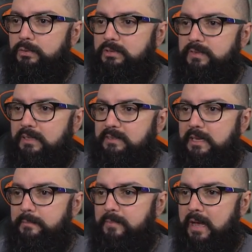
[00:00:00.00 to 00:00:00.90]
os fãs
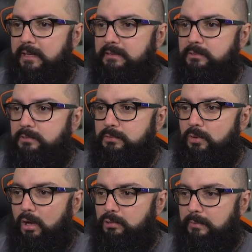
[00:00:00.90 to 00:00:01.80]
aí uh, do
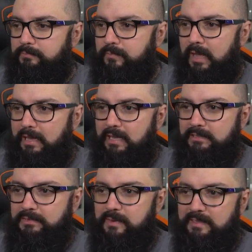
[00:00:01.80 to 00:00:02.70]
Nocto,
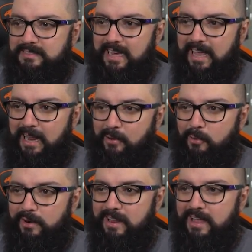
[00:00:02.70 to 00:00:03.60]
aqueles fãs daquela
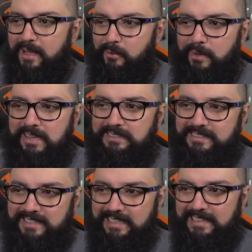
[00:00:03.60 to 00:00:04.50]
cor
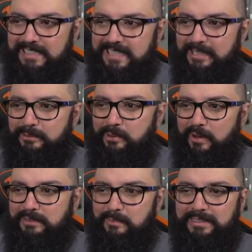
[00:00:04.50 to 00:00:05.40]
conhecida já do
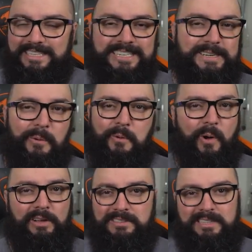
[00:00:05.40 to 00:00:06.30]
Nocta, muita gente não
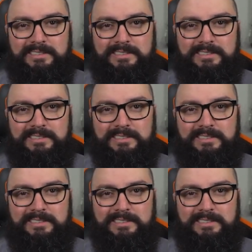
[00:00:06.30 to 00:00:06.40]
gosta